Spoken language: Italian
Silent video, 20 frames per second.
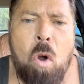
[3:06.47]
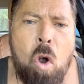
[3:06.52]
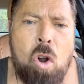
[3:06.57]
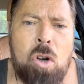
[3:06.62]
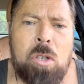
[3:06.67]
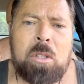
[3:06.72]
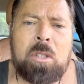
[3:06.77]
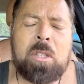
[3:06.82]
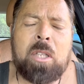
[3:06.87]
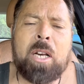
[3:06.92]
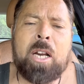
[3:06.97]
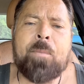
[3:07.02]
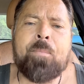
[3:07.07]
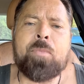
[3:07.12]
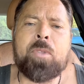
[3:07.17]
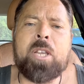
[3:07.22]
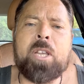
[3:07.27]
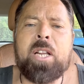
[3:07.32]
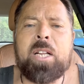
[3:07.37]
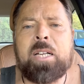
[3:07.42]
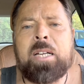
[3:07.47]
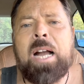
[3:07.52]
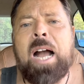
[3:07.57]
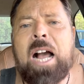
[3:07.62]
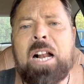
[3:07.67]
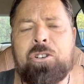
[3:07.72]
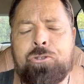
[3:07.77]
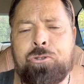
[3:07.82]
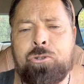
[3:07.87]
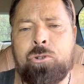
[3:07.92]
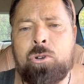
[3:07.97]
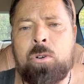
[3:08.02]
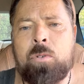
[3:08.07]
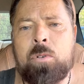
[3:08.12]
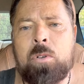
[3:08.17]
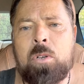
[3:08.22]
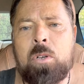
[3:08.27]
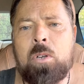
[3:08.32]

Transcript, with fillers: oltre il calcio